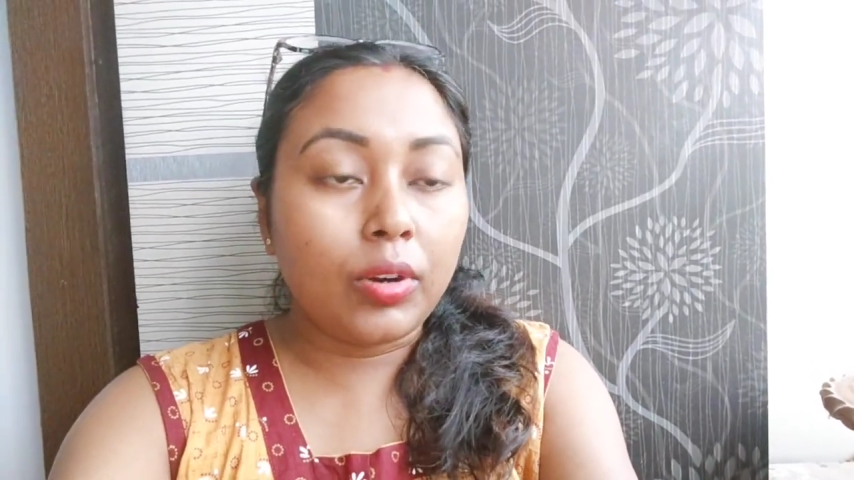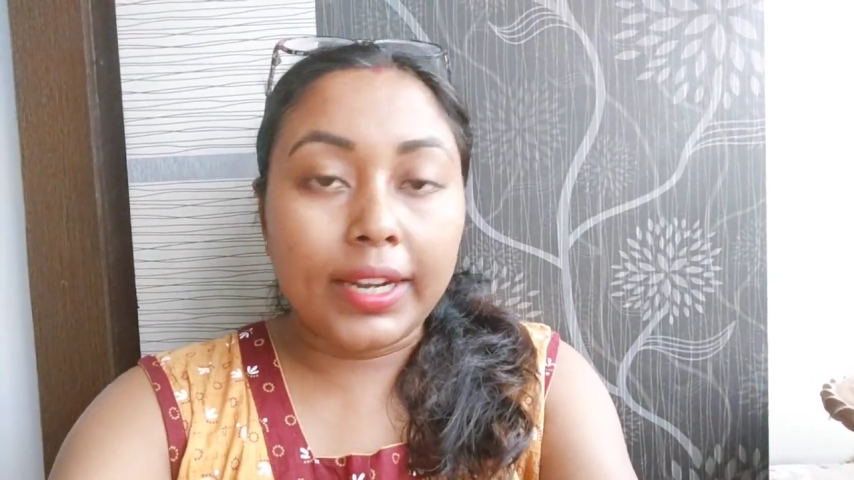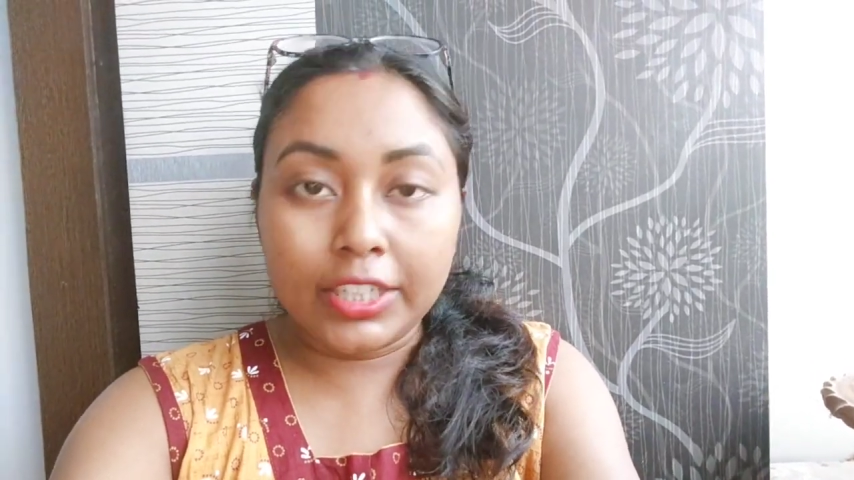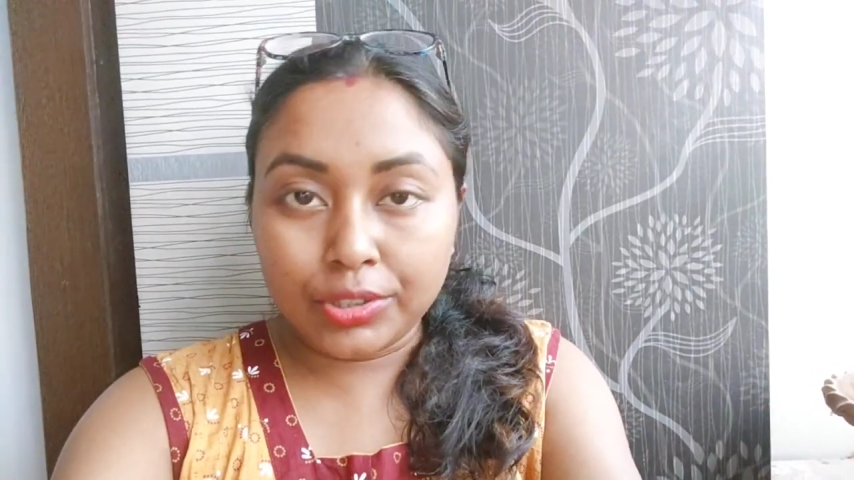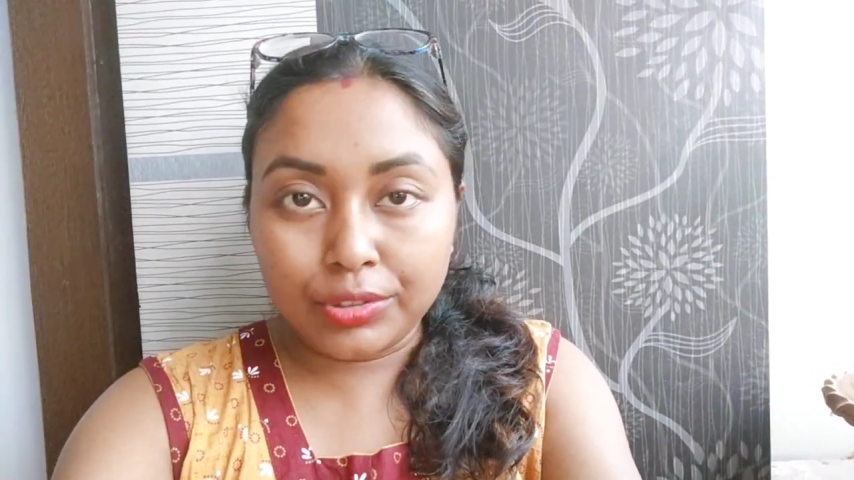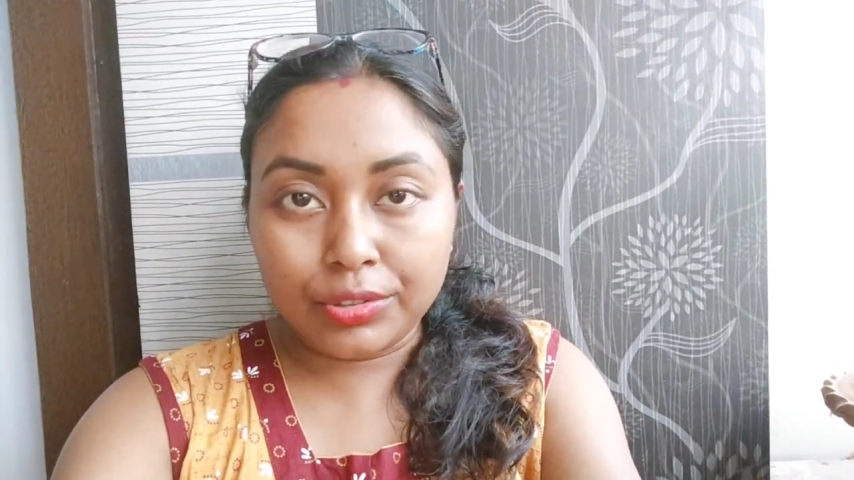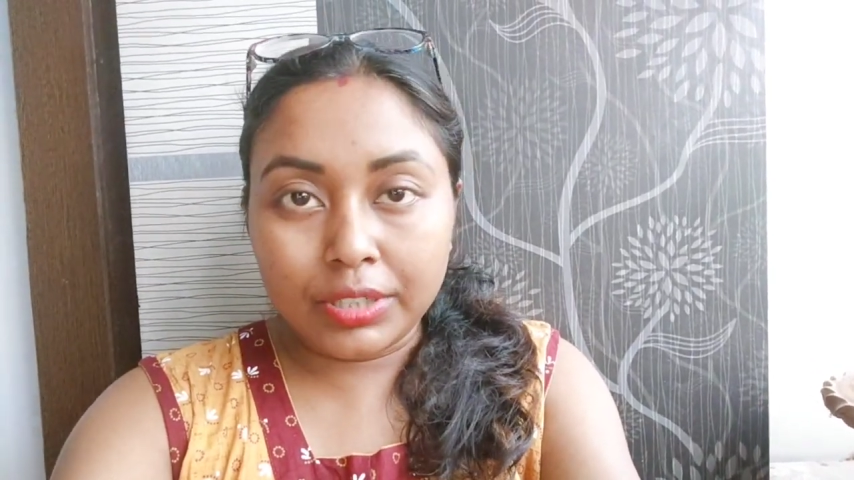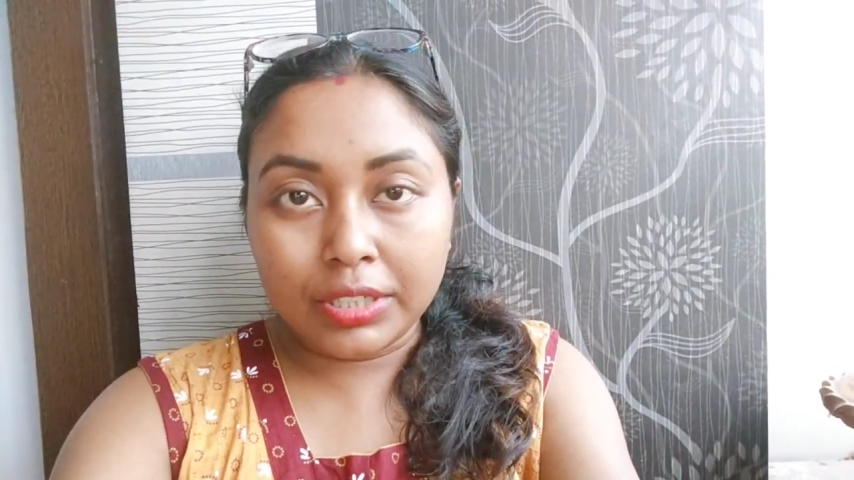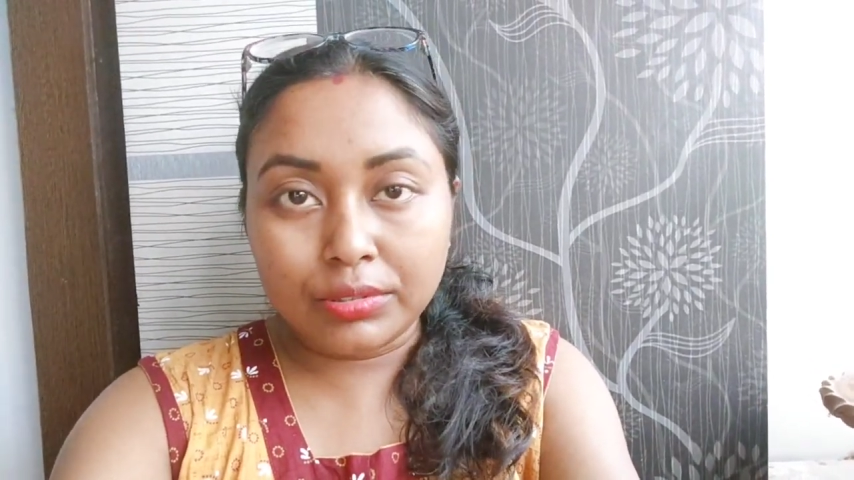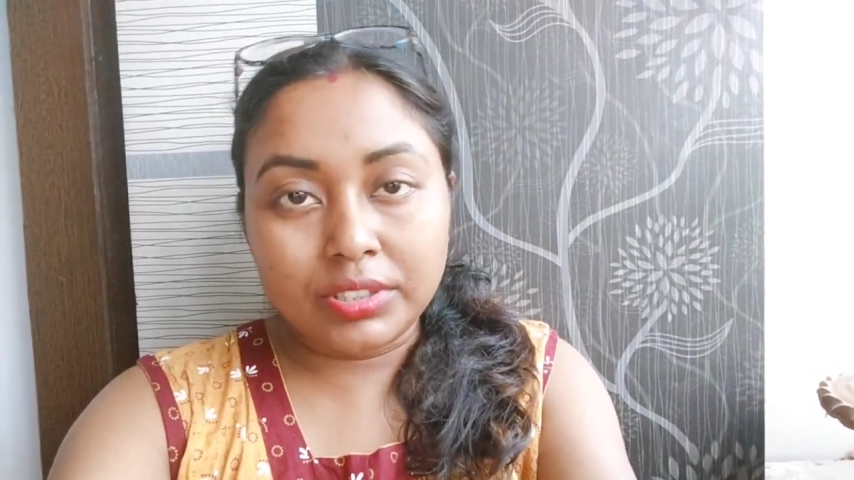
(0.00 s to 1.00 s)
গলায়
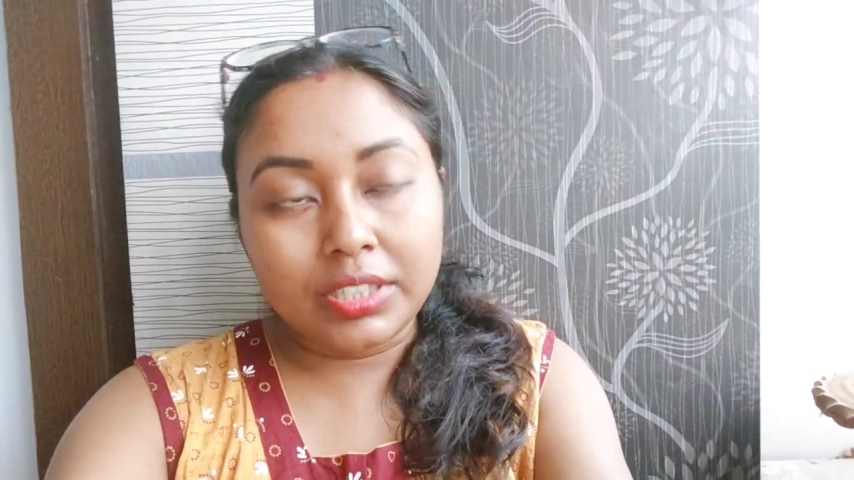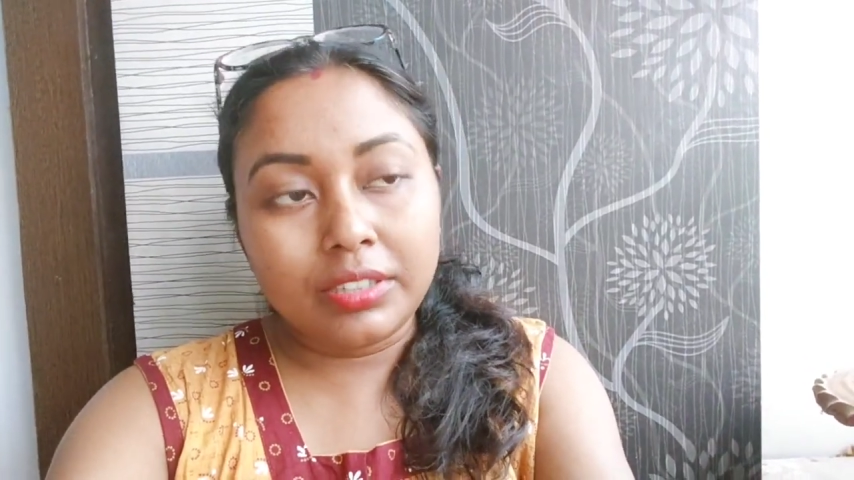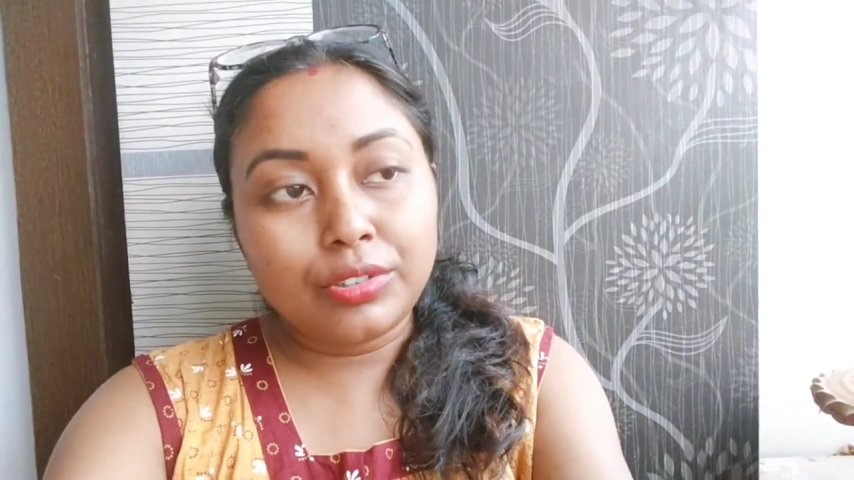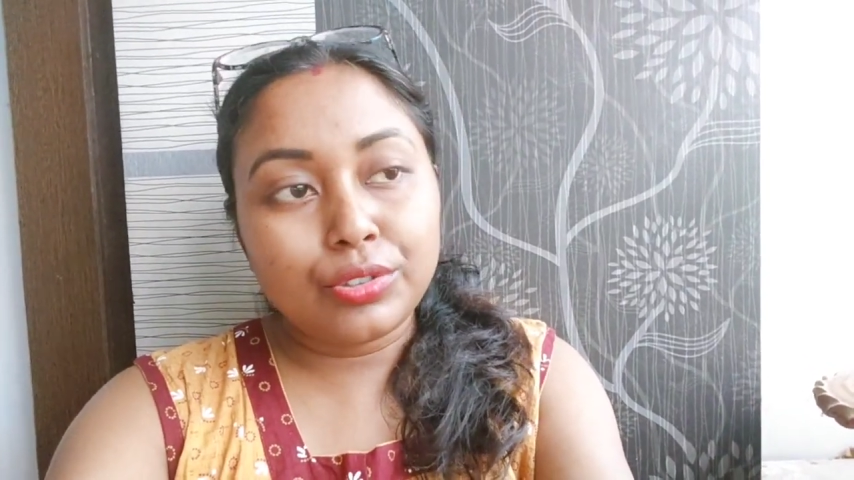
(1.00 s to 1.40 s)
যন্ত্রণা করছে